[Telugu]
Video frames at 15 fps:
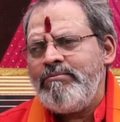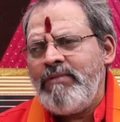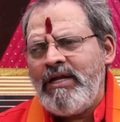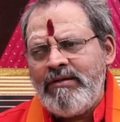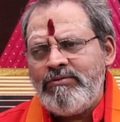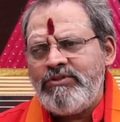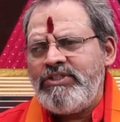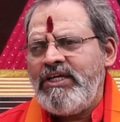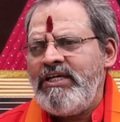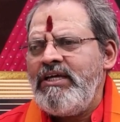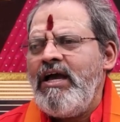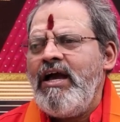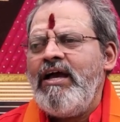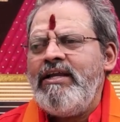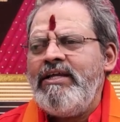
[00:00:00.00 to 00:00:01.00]
మనం
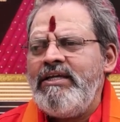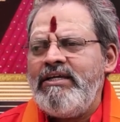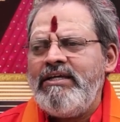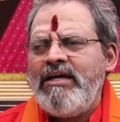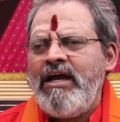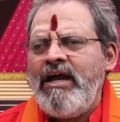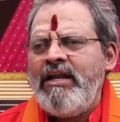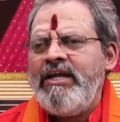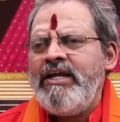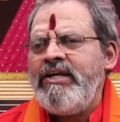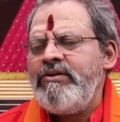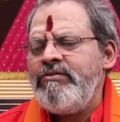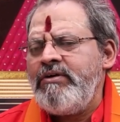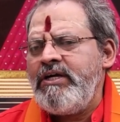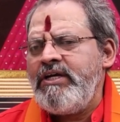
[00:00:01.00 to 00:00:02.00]
చెయ్యాలి
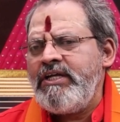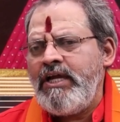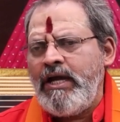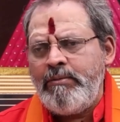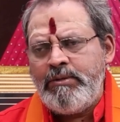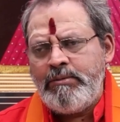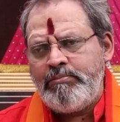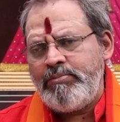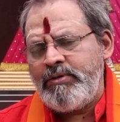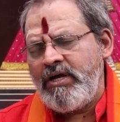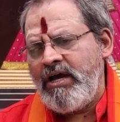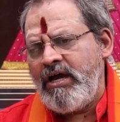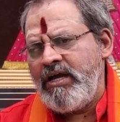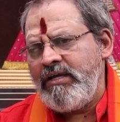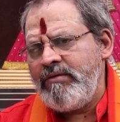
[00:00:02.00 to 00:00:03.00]
అనేటువంటి
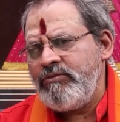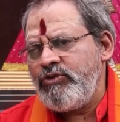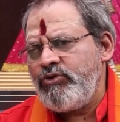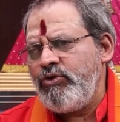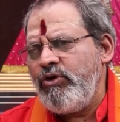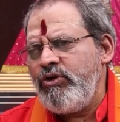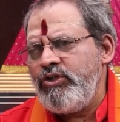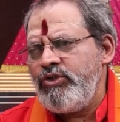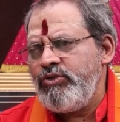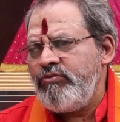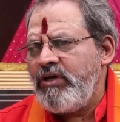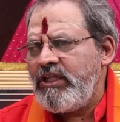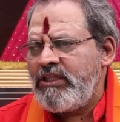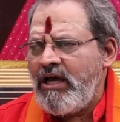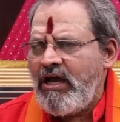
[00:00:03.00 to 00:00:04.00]
అభిప్రాయముతో
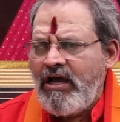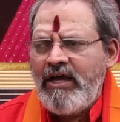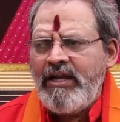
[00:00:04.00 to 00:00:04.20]
యువత